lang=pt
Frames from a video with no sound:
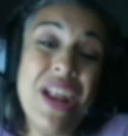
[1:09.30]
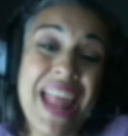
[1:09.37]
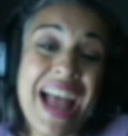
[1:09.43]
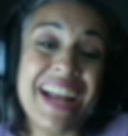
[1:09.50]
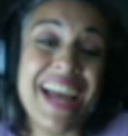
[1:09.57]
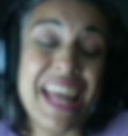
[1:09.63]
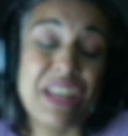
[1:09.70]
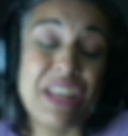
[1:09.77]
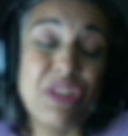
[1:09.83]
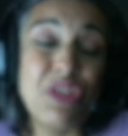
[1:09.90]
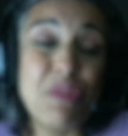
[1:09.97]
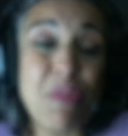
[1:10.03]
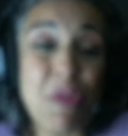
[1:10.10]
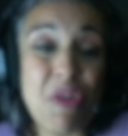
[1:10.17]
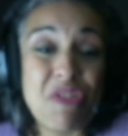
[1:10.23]
Olá, galera, tudo
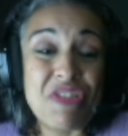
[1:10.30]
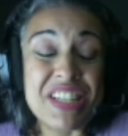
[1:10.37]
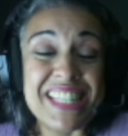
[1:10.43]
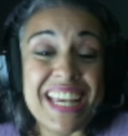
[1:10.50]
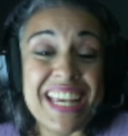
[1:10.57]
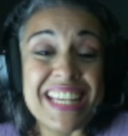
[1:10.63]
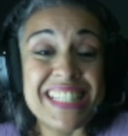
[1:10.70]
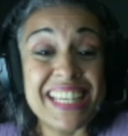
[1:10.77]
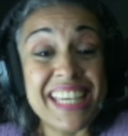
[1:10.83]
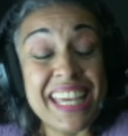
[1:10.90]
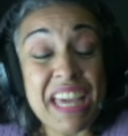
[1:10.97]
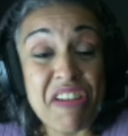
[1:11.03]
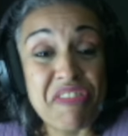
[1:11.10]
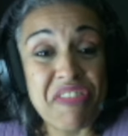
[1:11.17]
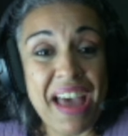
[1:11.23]
bom com vocês? Aqui
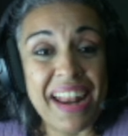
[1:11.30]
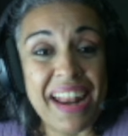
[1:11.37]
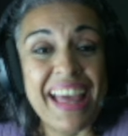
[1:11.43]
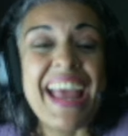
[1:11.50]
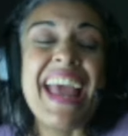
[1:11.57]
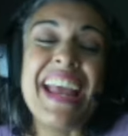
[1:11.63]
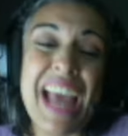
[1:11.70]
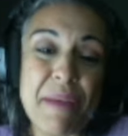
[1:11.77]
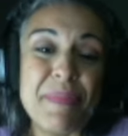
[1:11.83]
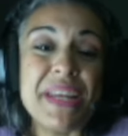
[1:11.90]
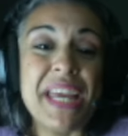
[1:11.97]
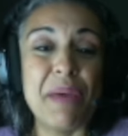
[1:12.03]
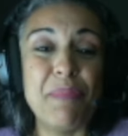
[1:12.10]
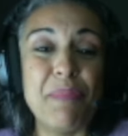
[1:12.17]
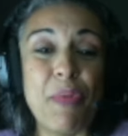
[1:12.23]
quem fala é
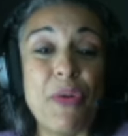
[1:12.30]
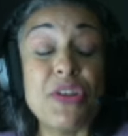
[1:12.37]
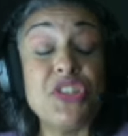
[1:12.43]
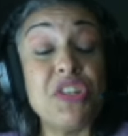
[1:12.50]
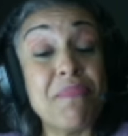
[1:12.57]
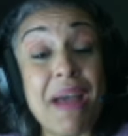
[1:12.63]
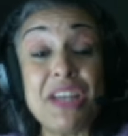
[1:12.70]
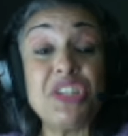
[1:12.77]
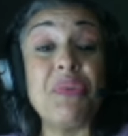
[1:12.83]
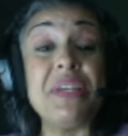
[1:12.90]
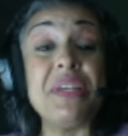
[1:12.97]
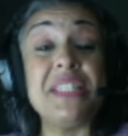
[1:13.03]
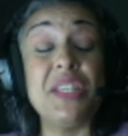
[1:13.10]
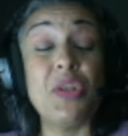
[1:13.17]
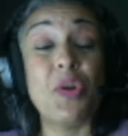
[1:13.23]
Gabriela Ponte, mais
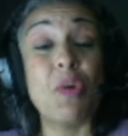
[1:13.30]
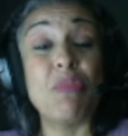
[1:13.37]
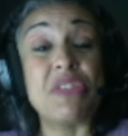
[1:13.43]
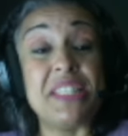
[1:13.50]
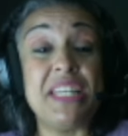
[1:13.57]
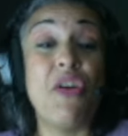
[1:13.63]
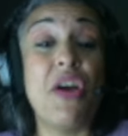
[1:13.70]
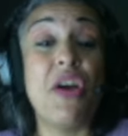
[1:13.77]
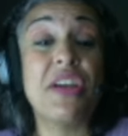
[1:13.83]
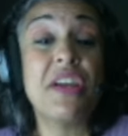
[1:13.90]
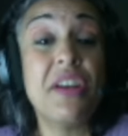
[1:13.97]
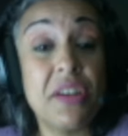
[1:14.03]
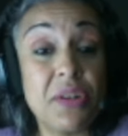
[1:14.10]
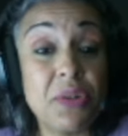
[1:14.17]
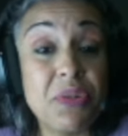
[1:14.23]
conhecida como Cine Rock
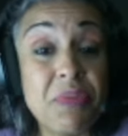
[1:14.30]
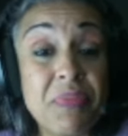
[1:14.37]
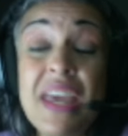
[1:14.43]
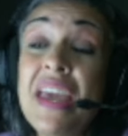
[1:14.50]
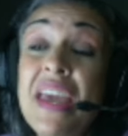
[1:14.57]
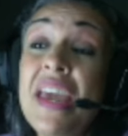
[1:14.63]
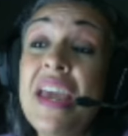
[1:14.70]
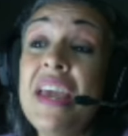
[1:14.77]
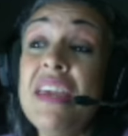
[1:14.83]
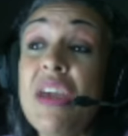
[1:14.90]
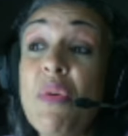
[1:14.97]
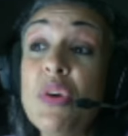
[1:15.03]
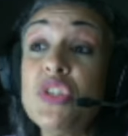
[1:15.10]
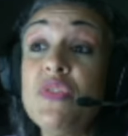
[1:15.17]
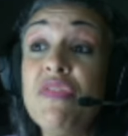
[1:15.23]
Girl. E
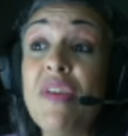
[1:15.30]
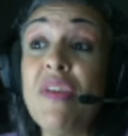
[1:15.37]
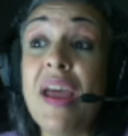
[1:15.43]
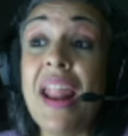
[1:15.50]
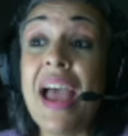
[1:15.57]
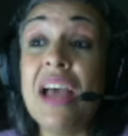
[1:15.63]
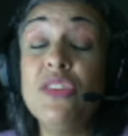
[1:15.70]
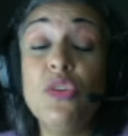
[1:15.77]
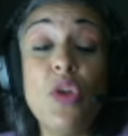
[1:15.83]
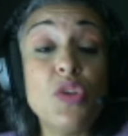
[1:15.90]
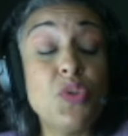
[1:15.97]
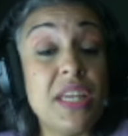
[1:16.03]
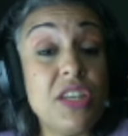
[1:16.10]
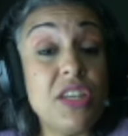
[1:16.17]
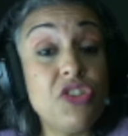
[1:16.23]
hoje vim falar do nosso
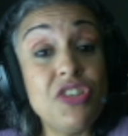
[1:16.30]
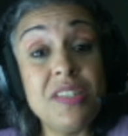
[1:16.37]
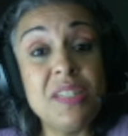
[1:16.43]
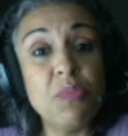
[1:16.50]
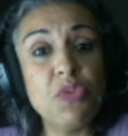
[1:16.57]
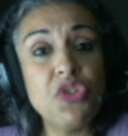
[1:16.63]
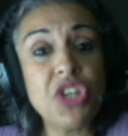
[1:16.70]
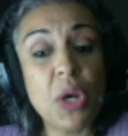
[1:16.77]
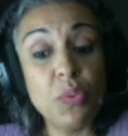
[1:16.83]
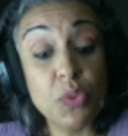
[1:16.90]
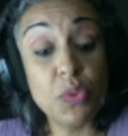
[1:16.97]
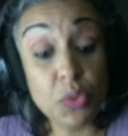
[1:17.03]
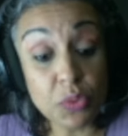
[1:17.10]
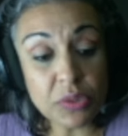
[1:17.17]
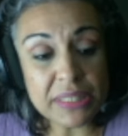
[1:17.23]
queridíssimo Tchau
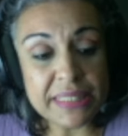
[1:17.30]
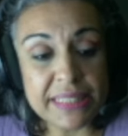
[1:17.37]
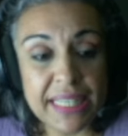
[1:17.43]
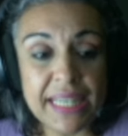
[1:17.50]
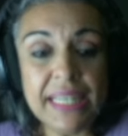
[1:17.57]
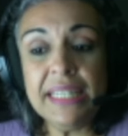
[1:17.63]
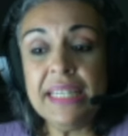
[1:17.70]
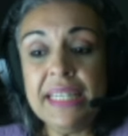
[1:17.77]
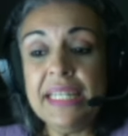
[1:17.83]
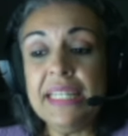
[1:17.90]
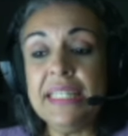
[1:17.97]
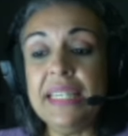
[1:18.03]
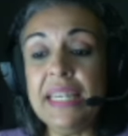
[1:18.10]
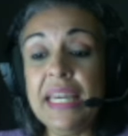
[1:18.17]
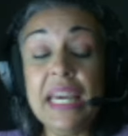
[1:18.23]
Nu, né?
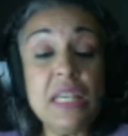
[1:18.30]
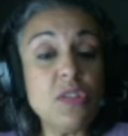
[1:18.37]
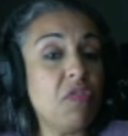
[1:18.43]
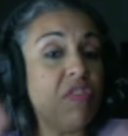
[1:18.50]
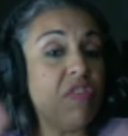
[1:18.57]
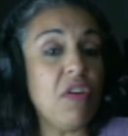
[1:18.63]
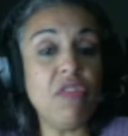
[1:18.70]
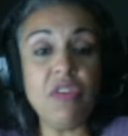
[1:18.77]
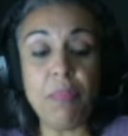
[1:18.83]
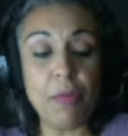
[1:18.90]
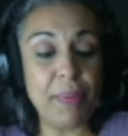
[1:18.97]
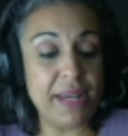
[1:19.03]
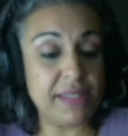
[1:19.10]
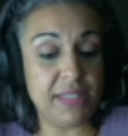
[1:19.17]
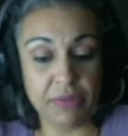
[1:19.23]
Que resolveu vir pro
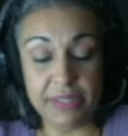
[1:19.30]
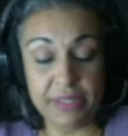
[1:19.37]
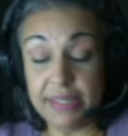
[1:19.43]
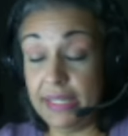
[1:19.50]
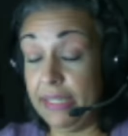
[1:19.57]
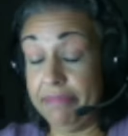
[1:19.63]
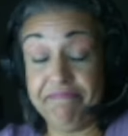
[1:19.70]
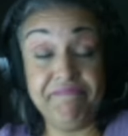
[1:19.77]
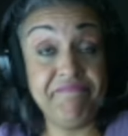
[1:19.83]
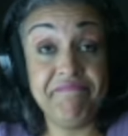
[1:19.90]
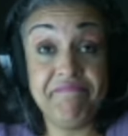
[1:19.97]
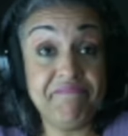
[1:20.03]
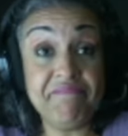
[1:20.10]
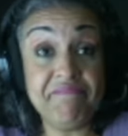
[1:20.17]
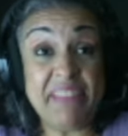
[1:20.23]
Brasil, assim.
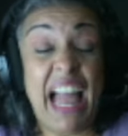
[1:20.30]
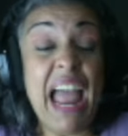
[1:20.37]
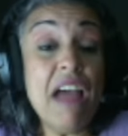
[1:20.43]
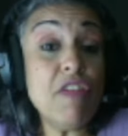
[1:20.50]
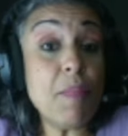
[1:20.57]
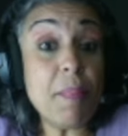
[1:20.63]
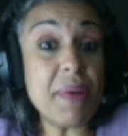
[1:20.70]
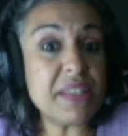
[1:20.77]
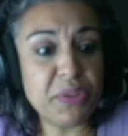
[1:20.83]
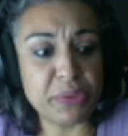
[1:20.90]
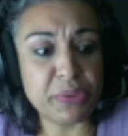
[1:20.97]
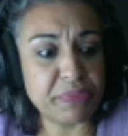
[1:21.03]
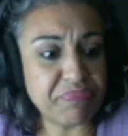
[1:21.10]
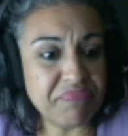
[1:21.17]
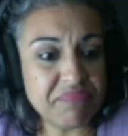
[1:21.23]
Ah, vou pro
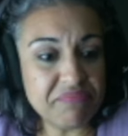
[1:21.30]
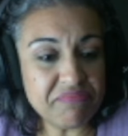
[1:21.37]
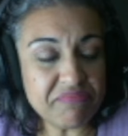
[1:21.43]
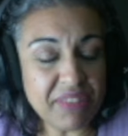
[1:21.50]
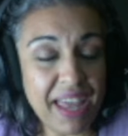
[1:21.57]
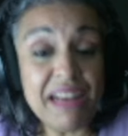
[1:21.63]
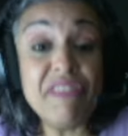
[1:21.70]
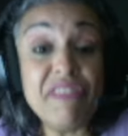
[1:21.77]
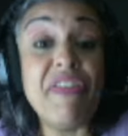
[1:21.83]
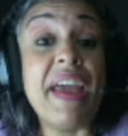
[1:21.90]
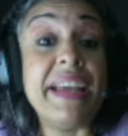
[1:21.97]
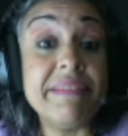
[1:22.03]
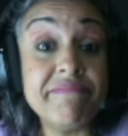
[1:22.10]
Brasil. Aí ele vem.